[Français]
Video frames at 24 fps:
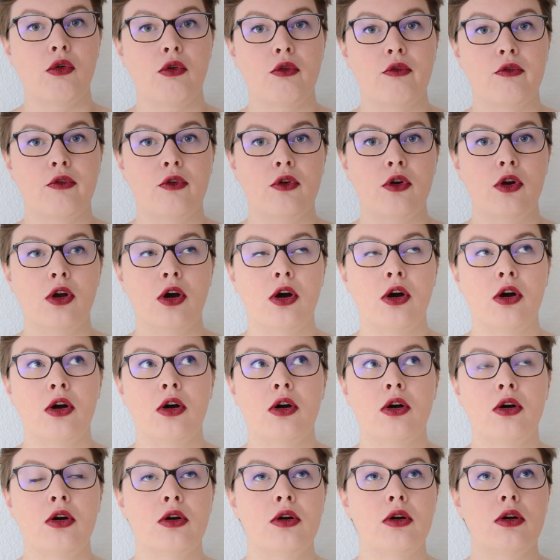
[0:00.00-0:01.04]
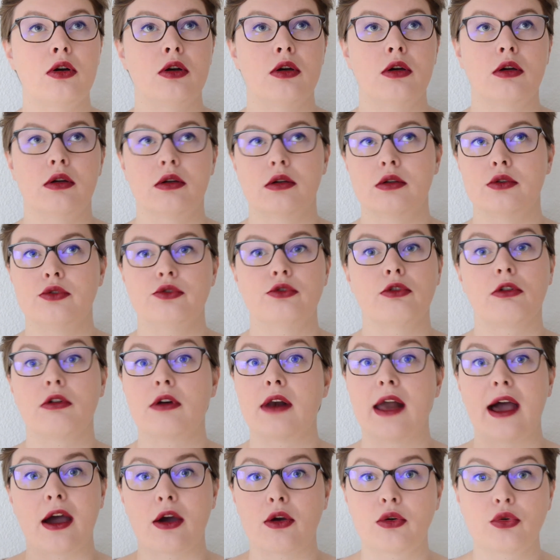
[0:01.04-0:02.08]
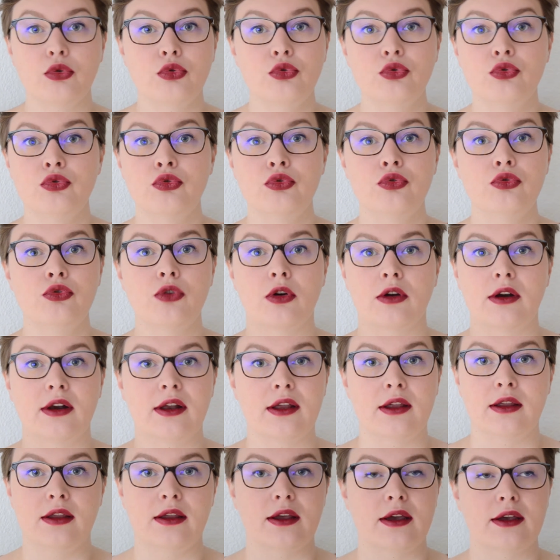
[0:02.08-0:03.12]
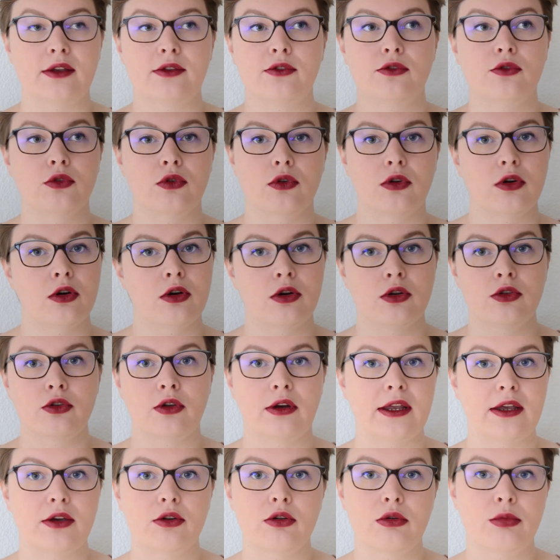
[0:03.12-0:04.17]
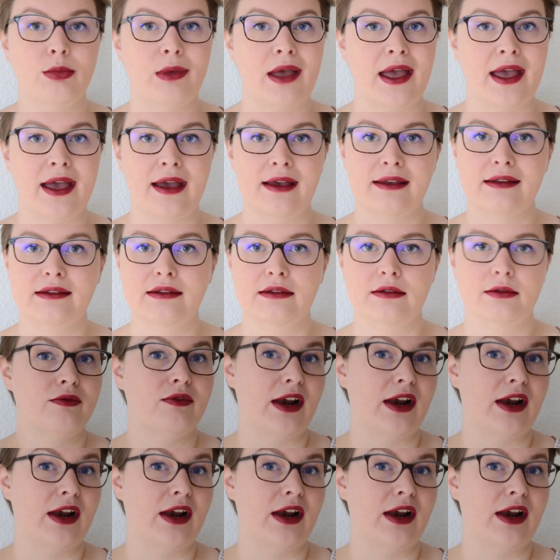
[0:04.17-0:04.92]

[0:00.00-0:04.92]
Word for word: au volant, euh, dans la rue, dans les restaurants, dans les commerces.